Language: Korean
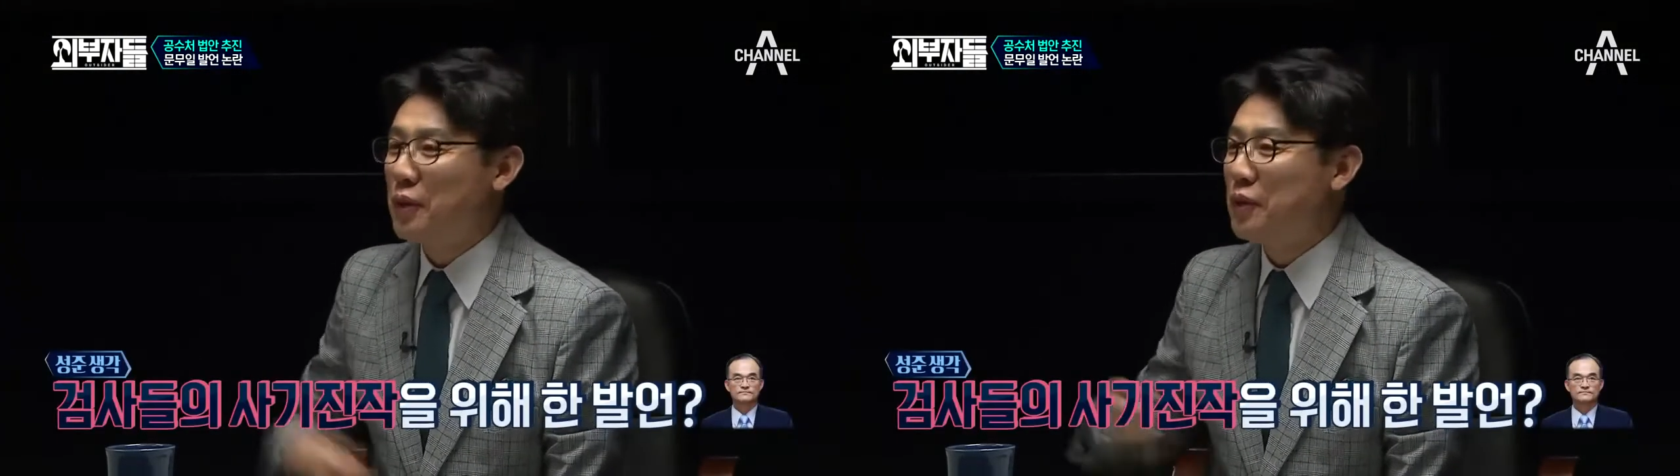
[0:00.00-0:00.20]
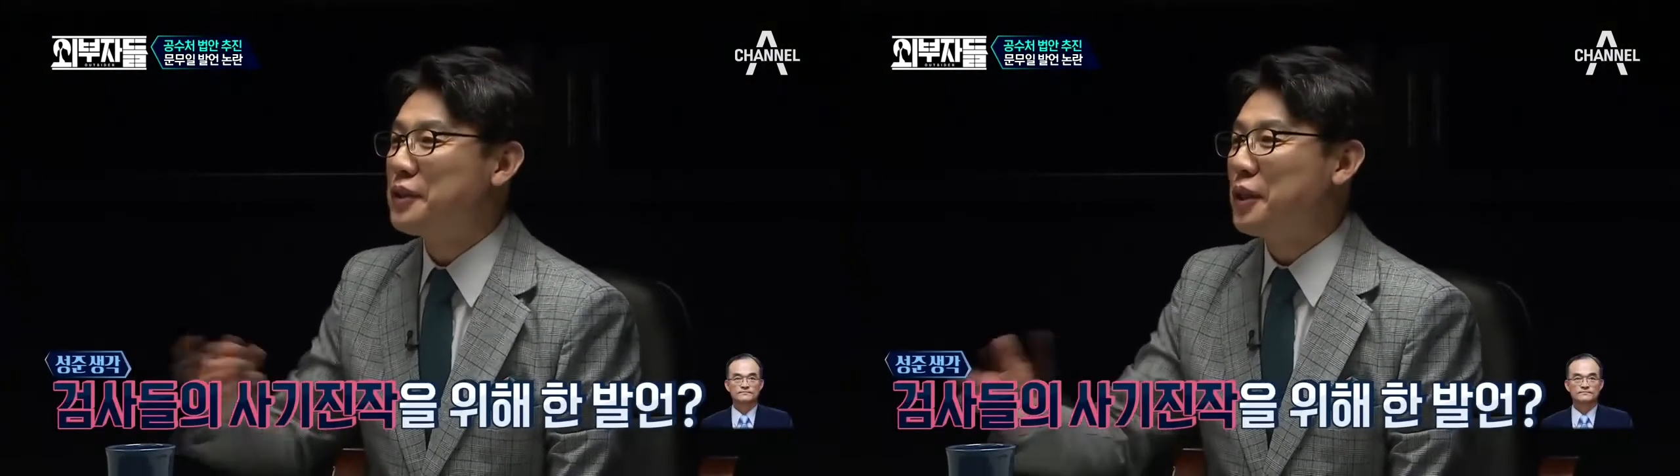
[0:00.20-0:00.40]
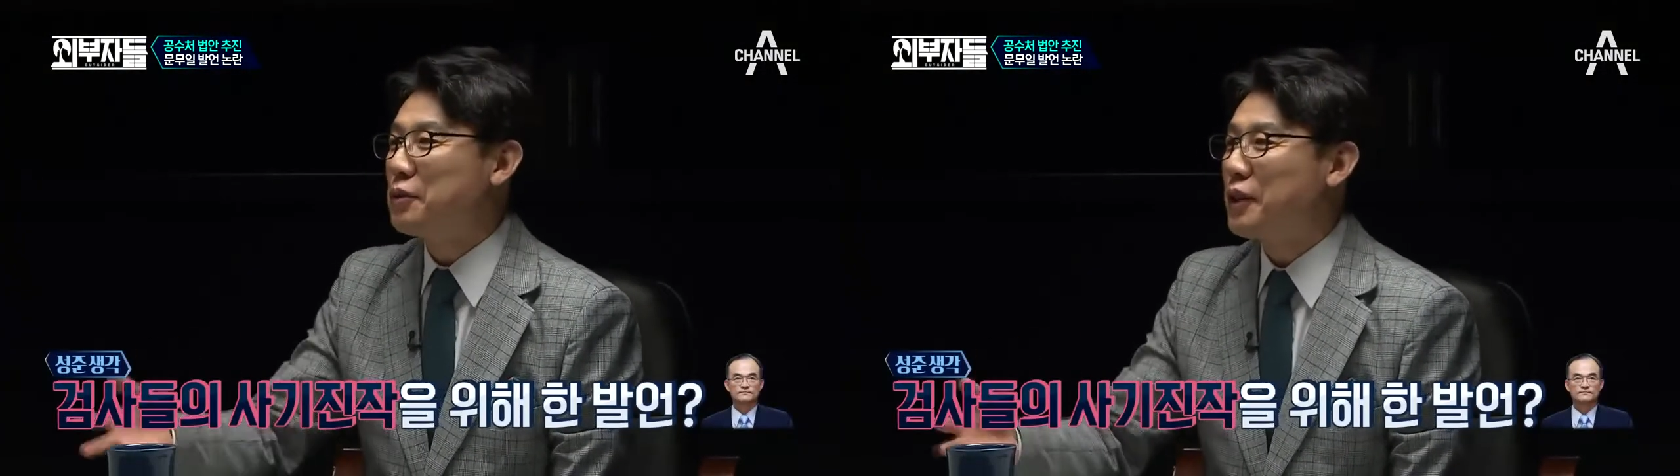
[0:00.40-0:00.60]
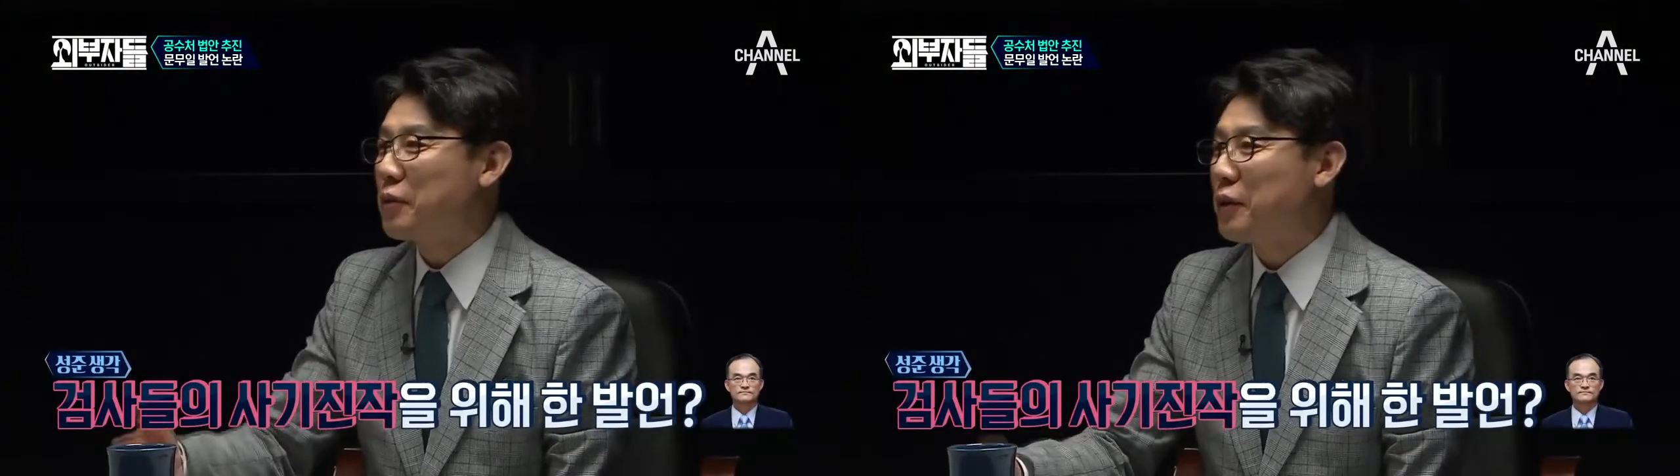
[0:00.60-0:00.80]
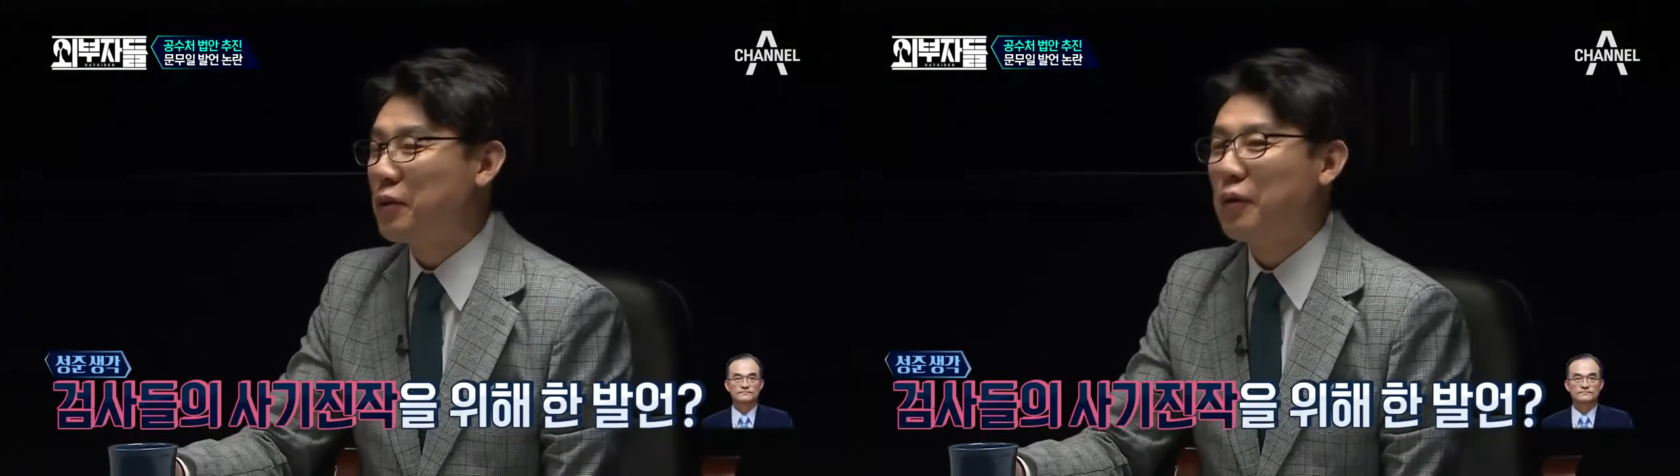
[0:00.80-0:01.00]
영을
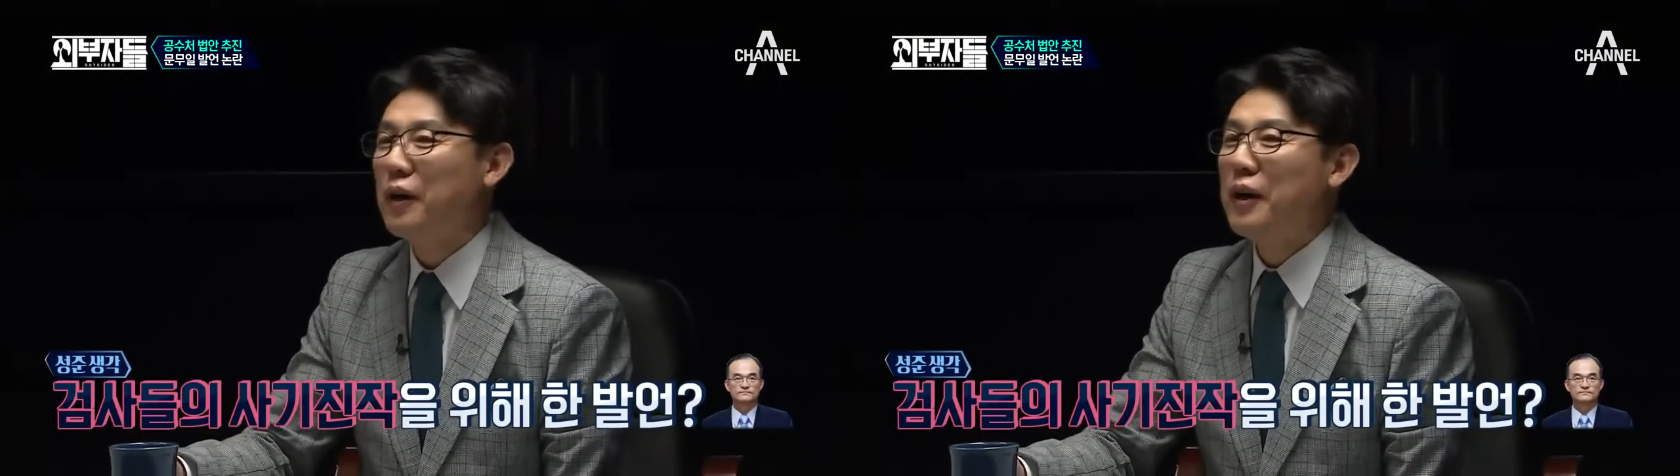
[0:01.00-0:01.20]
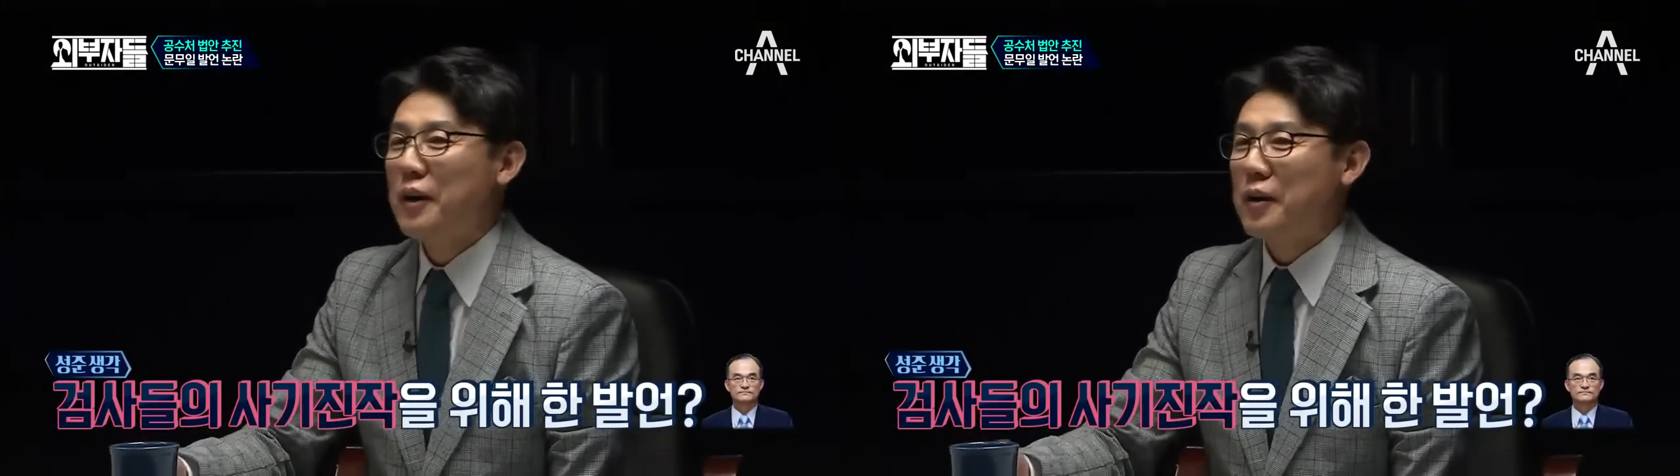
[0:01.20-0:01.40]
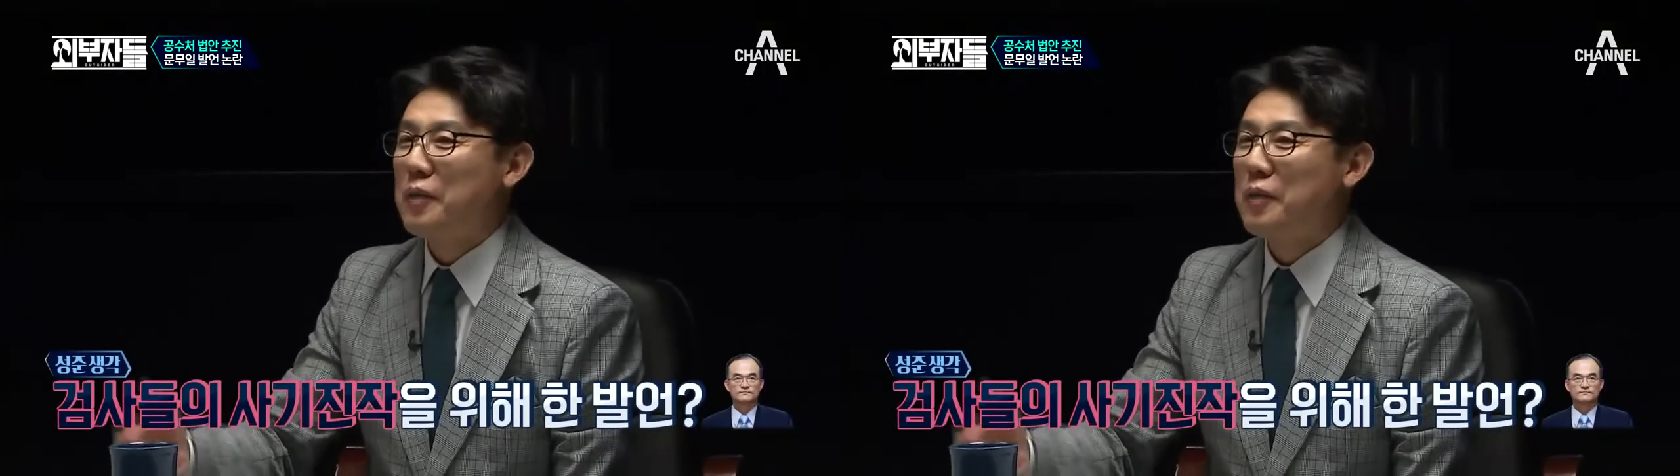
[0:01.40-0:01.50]
세우자고 해도 음.